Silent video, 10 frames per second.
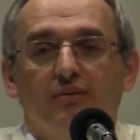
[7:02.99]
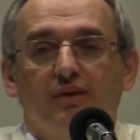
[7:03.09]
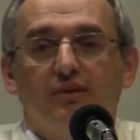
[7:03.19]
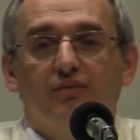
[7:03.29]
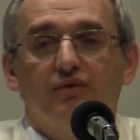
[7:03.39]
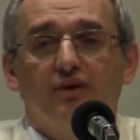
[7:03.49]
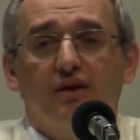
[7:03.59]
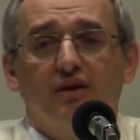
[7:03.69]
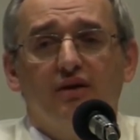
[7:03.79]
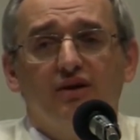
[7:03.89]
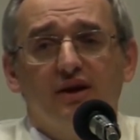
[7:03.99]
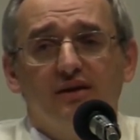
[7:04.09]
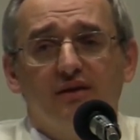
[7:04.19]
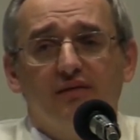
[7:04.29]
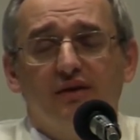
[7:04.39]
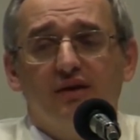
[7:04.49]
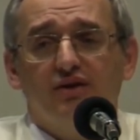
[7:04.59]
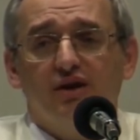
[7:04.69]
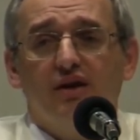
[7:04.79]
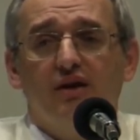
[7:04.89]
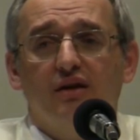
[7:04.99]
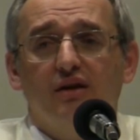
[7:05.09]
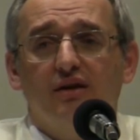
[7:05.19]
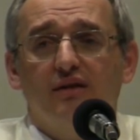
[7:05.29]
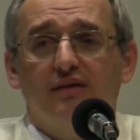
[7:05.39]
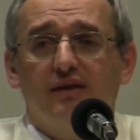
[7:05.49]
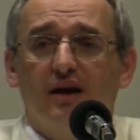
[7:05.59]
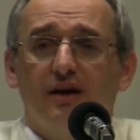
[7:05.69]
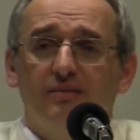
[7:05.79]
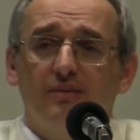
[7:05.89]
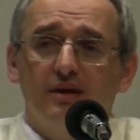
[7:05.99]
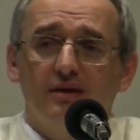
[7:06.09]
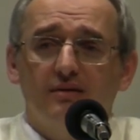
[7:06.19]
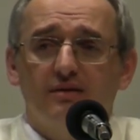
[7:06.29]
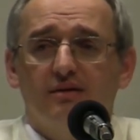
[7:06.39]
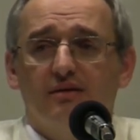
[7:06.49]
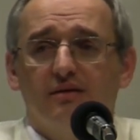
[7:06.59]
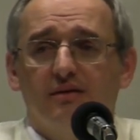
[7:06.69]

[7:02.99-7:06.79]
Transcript: Потому что часто в отношениях не хватает милости.